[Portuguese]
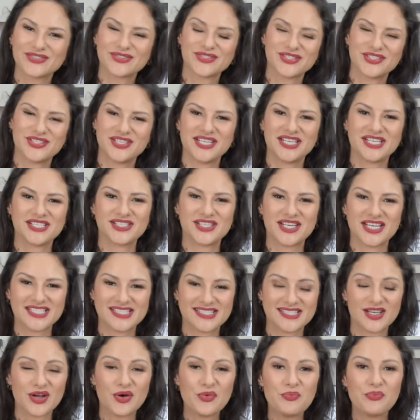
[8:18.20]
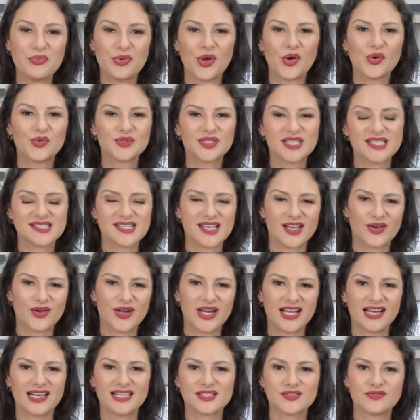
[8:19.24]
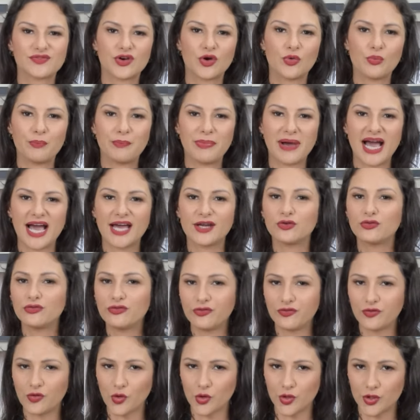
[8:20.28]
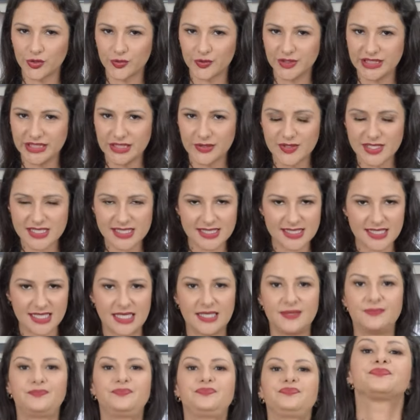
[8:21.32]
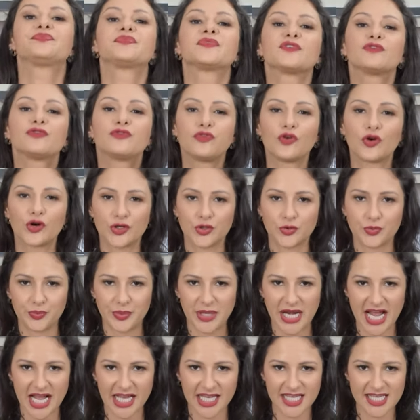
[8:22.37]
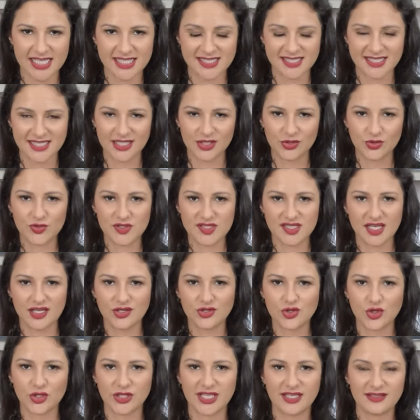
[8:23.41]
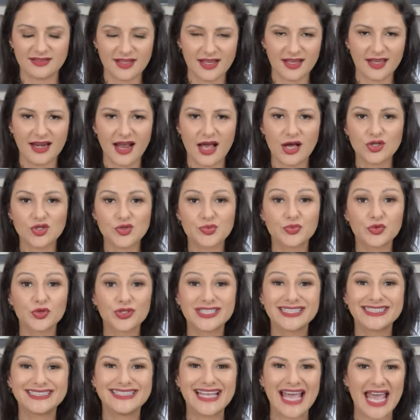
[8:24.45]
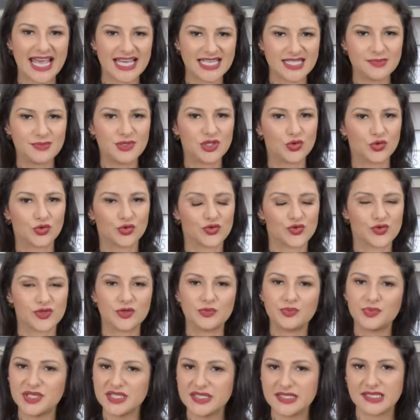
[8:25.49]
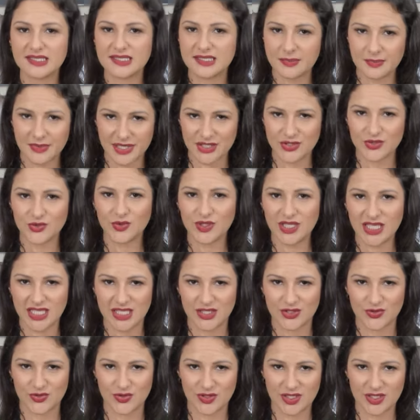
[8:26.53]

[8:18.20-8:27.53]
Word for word: coxinhas já estão prontas e agora elas vão para o forno. Então assim, forno pré-aquecido, 180 graus por 10 minutos, não precisa mais do que isso,